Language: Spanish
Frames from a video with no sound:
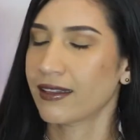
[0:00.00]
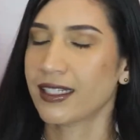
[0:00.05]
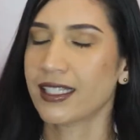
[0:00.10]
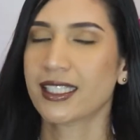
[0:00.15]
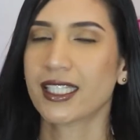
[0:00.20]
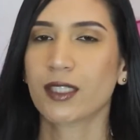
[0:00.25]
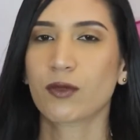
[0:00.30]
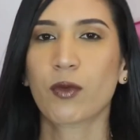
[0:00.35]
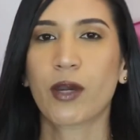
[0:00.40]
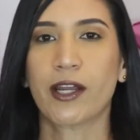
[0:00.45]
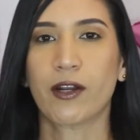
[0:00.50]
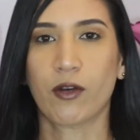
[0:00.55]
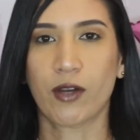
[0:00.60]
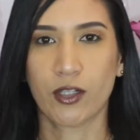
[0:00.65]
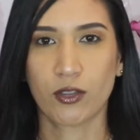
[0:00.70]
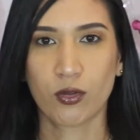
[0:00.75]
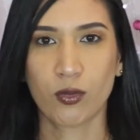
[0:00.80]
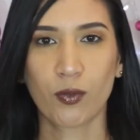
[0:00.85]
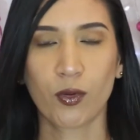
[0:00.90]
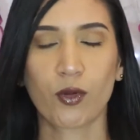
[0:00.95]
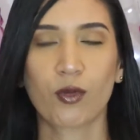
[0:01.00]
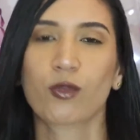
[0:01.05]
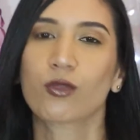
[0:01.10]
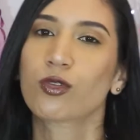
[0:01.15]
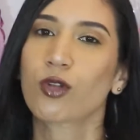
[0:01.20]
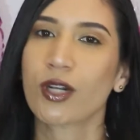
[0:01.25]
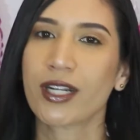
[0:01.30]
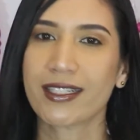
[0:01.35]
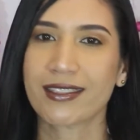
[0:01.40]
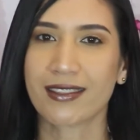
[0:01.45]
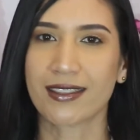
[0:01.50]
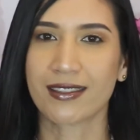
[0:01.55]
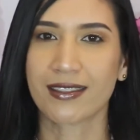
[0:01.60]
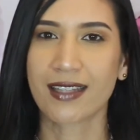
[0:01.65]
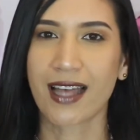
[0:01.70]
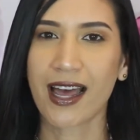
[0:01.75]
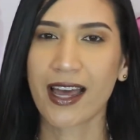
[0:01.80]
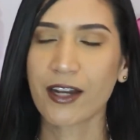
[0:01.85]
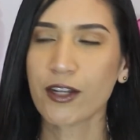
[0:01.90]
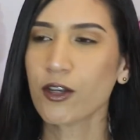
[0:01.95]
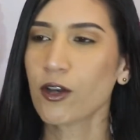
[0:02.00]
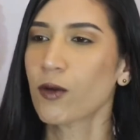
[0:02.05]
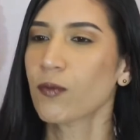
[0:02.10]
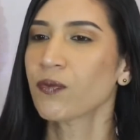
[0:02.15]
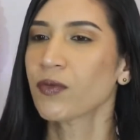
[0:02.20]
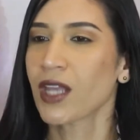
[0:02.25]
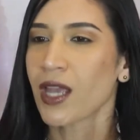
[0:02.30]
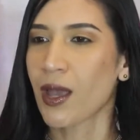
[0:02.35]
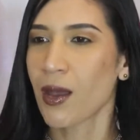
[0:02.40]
dices, bueno, es un producto necesario,